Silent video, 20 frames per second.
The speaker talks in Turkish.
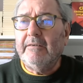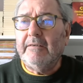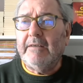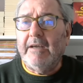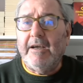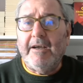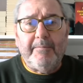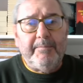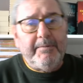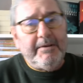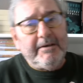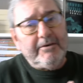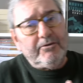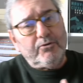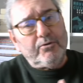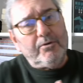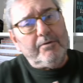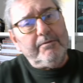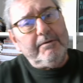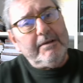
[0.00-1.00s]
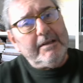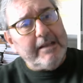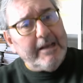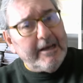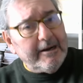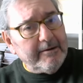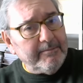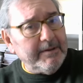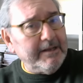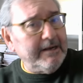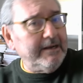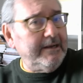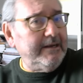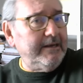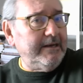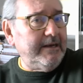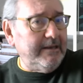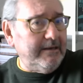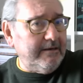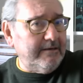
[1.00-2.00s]
daha bir Sovyetler
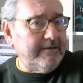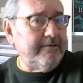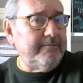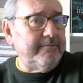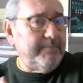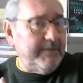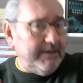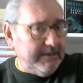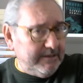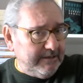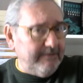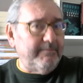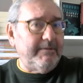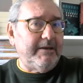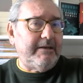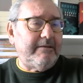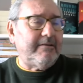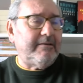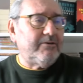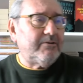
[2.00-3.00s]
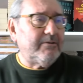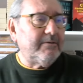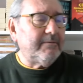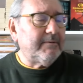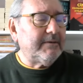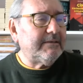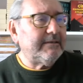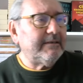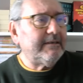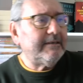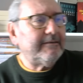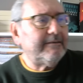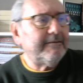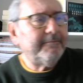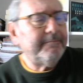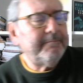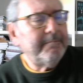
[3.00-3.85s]
Birliği'ne yakın bir kimlik taşımasıydı.